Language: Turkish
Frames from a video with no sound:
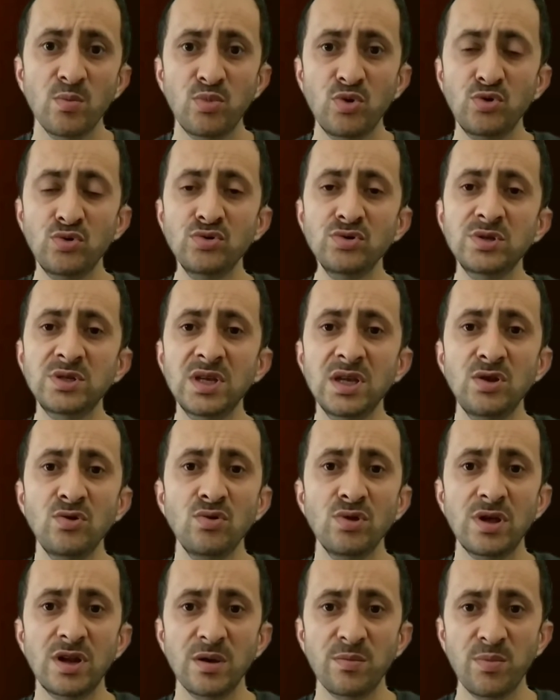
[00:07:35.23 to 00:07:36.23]
Bunu seri
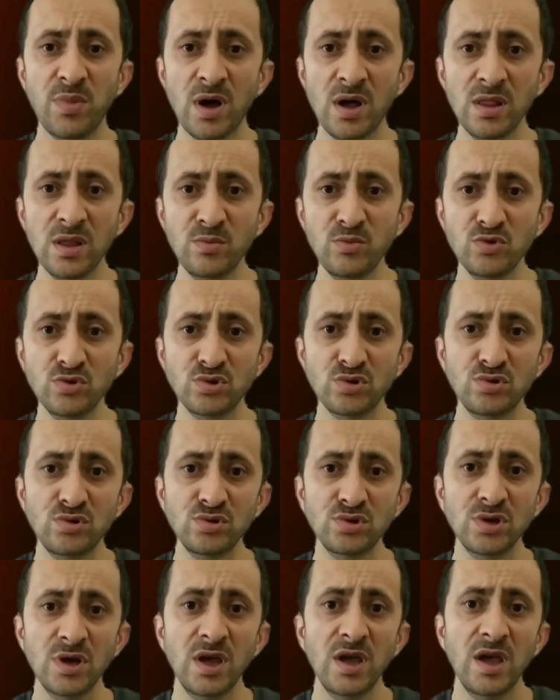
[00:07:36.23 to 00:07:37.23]
olarak
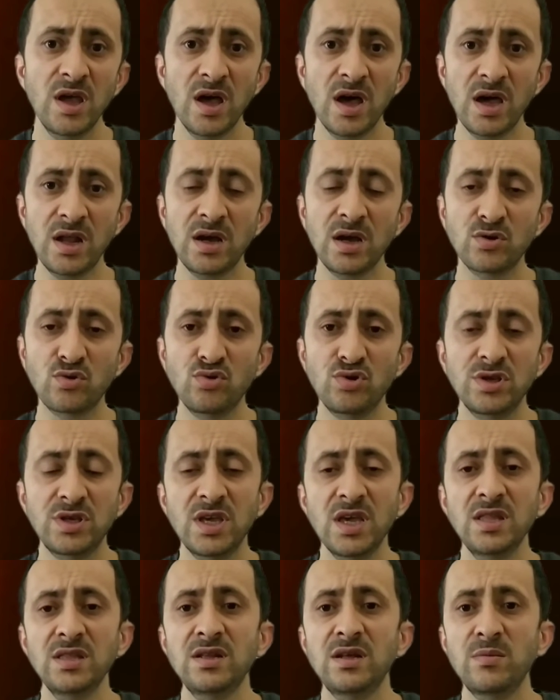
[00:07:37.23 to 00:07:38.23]
bağlamıyorsunuz. Her akünün
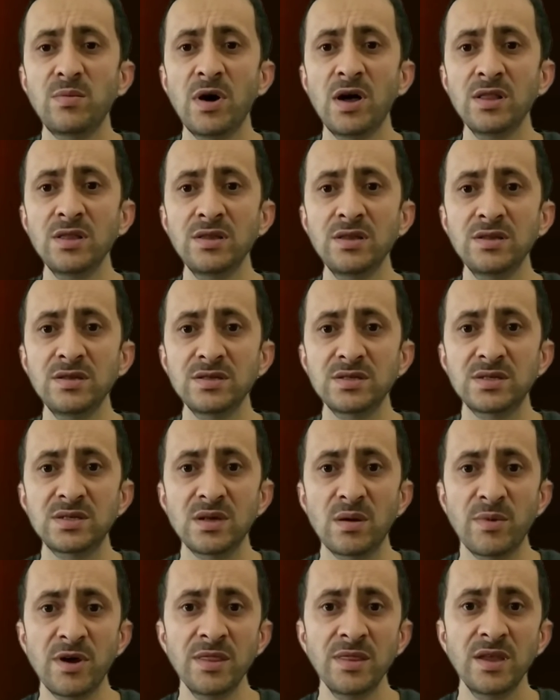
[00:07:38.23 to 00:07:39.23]
kendine bağladığınız
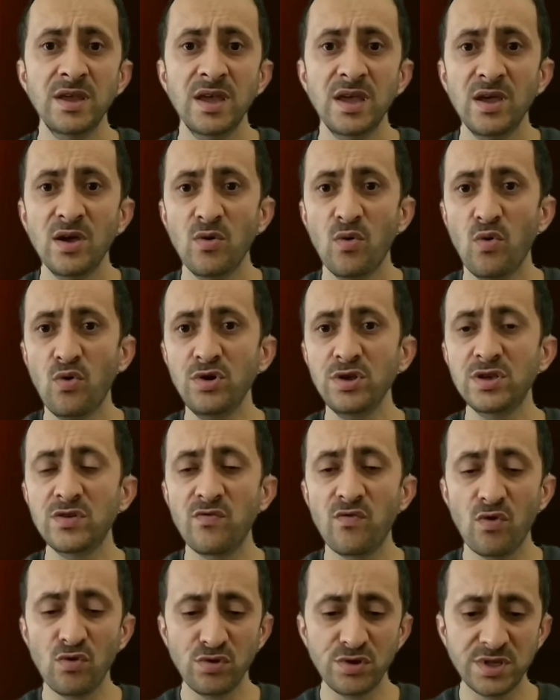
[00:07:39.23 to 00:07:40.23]
zaman
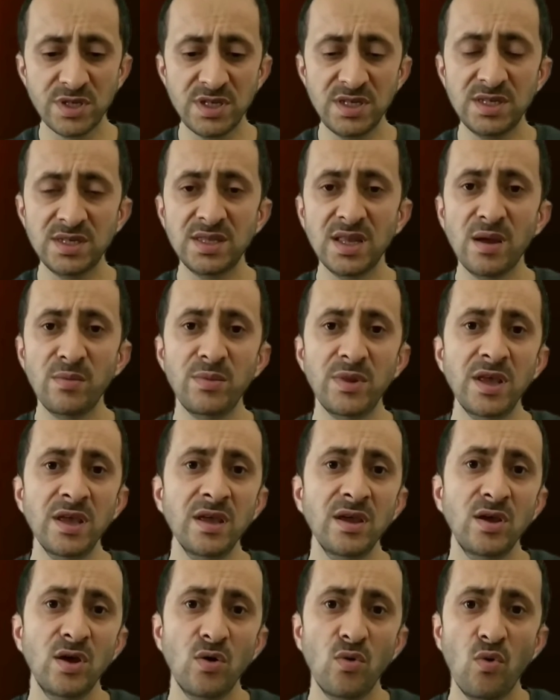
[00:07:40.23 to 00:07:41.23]
12 voltluk
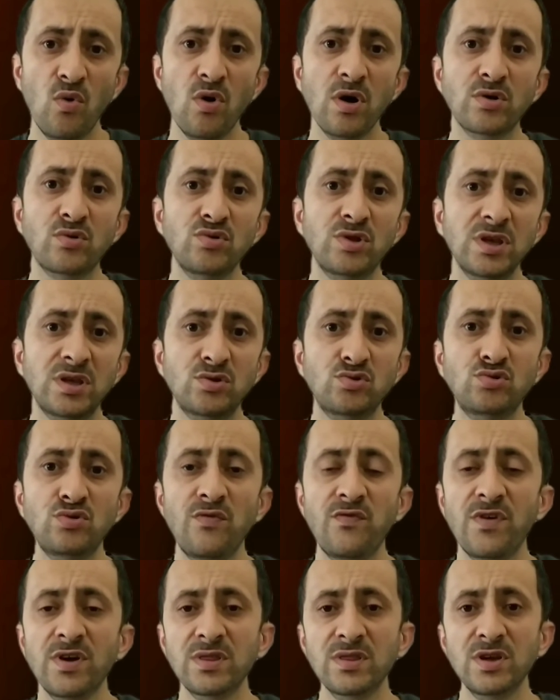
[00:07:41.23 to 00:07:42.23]
sistemle o aküdeki
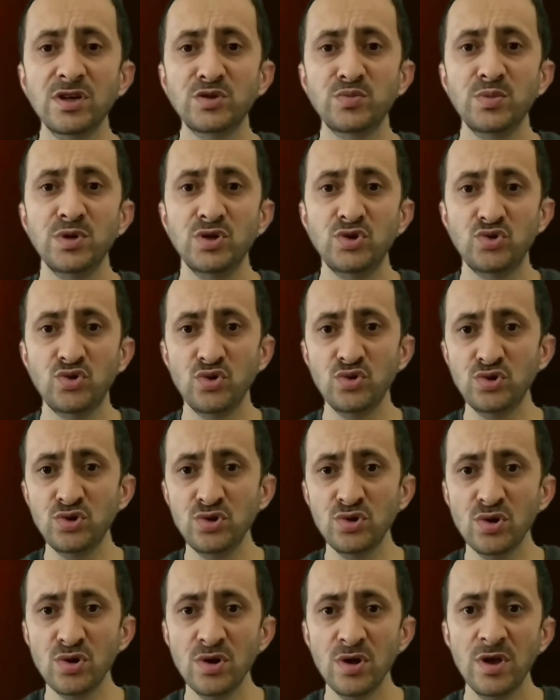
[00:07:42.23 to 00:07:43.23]
sülfatlaşmayı
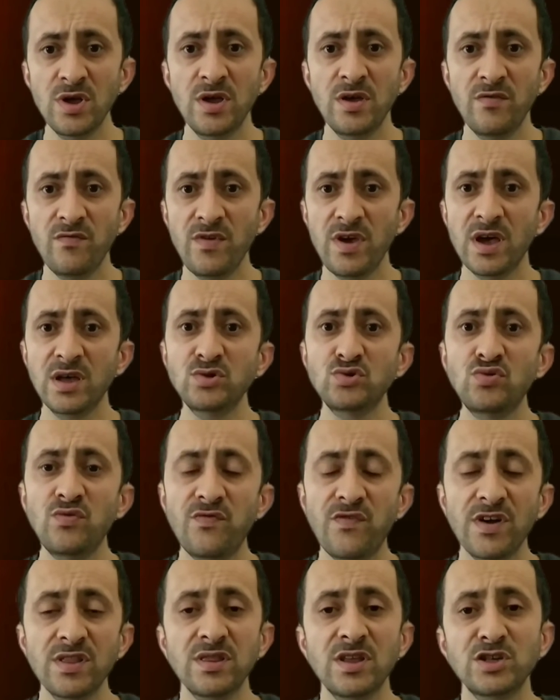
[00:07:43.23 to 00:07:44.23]
çözüyor veya
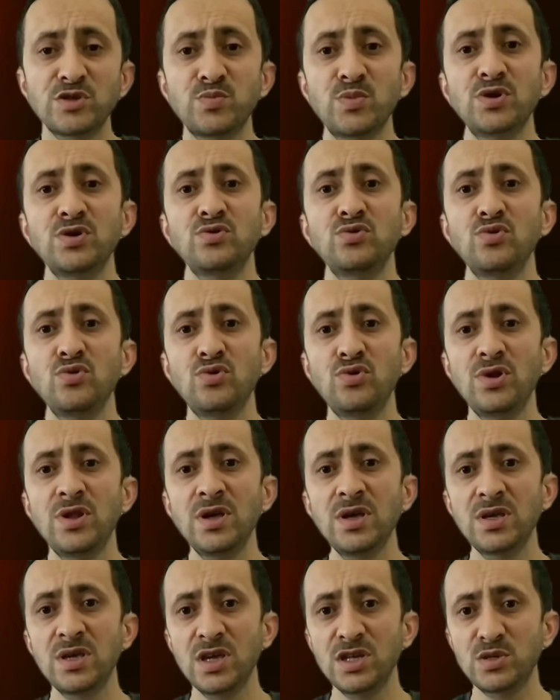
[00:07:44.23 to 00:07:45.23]
sülfatlaşmanın
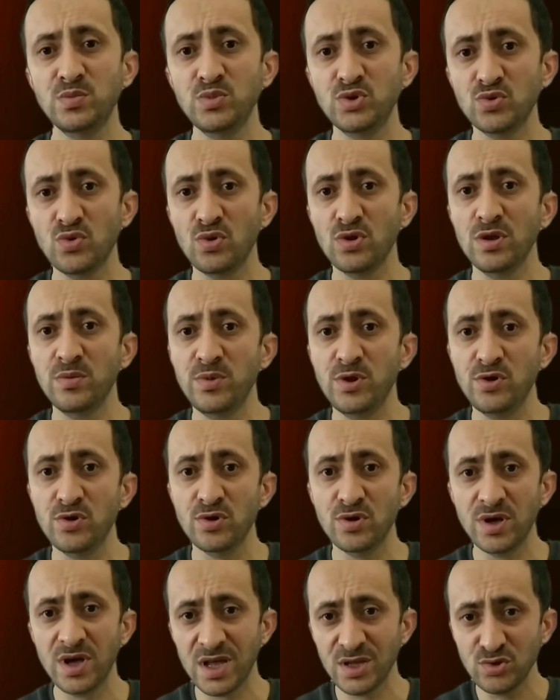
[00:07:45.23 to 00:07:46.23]
önüne geçmiş
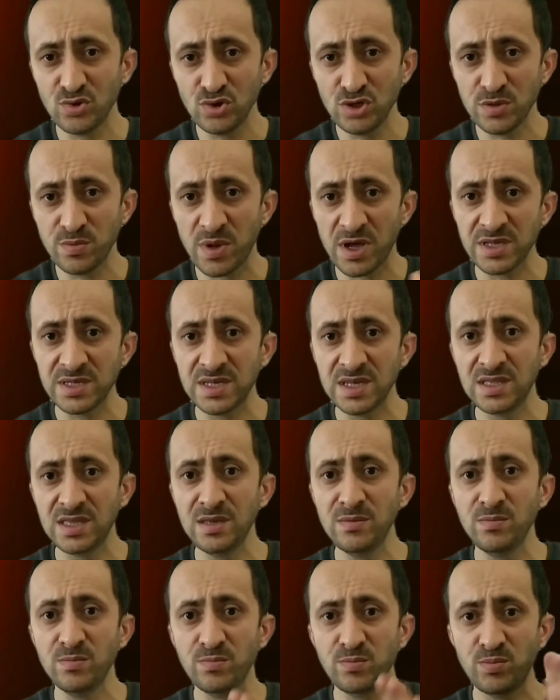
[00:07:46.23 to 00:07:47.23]
olabiliyor. Az önce
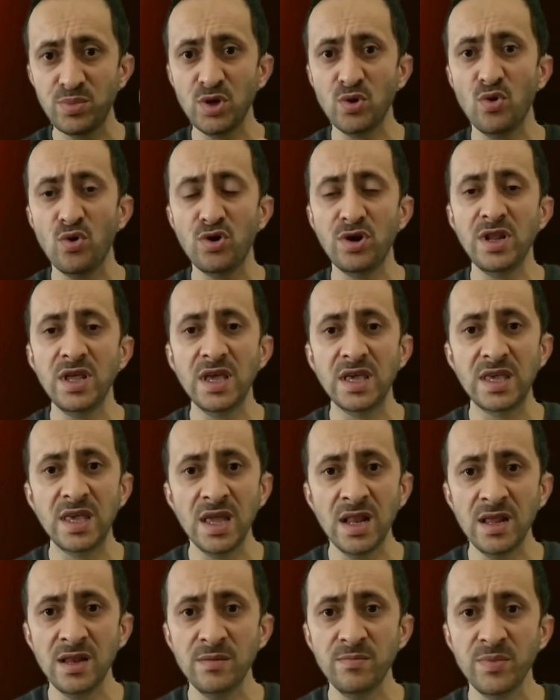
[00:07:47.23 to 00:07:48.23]
bahsettiğim bir örneğe
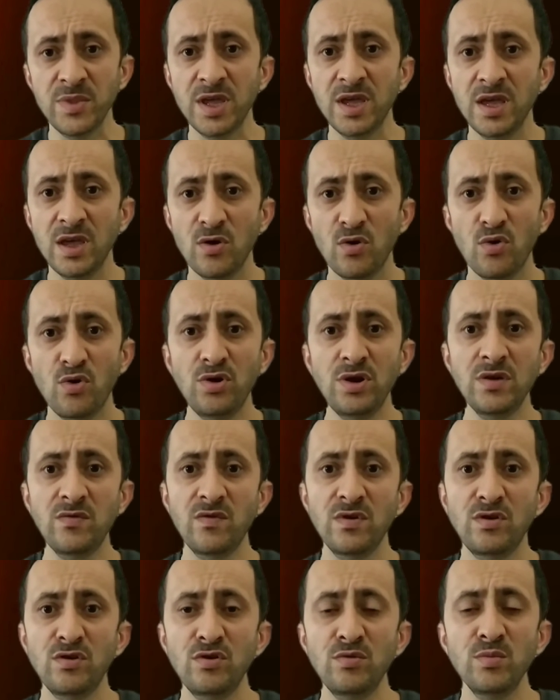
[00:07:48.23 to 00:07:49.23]
gelelim.
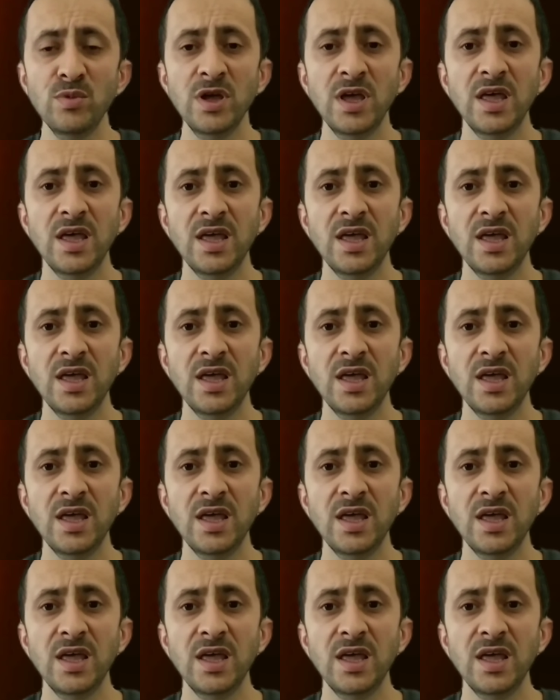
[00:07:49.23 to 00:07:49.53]
Örnek veriyorum